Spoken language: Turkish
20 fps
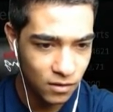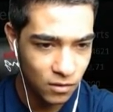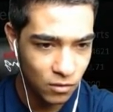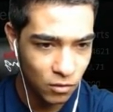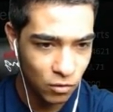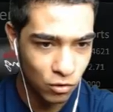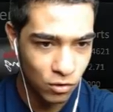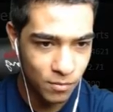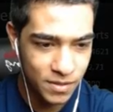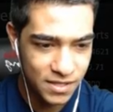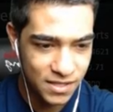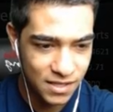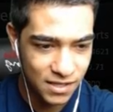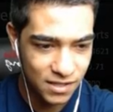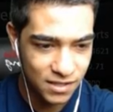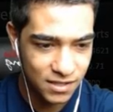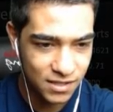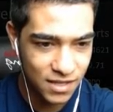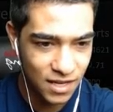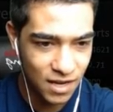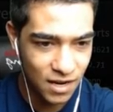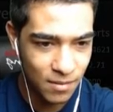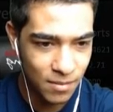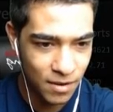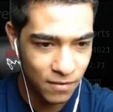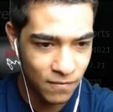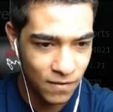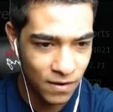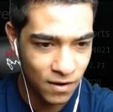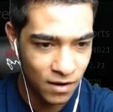Oğlum bir sınırsız
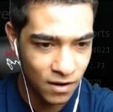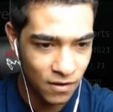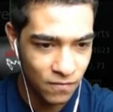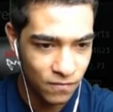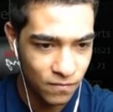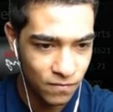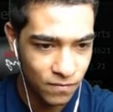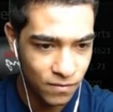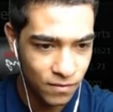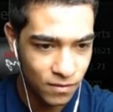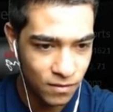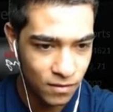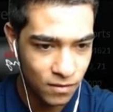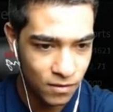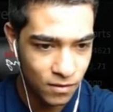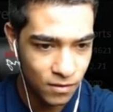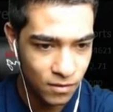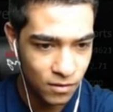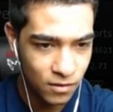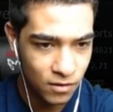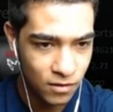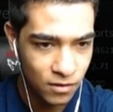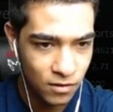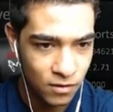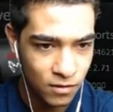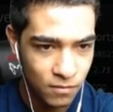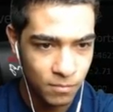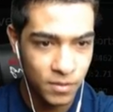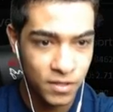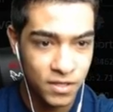kelebek ver lan.
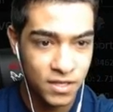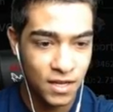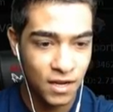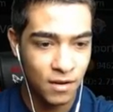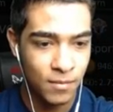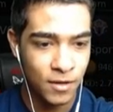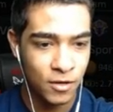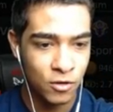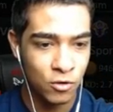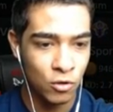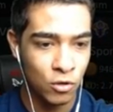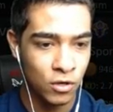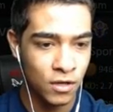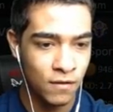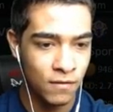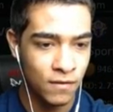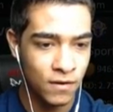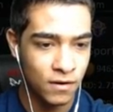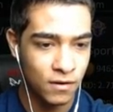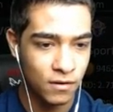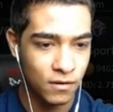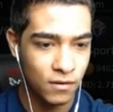Bir kelebek gölge ver.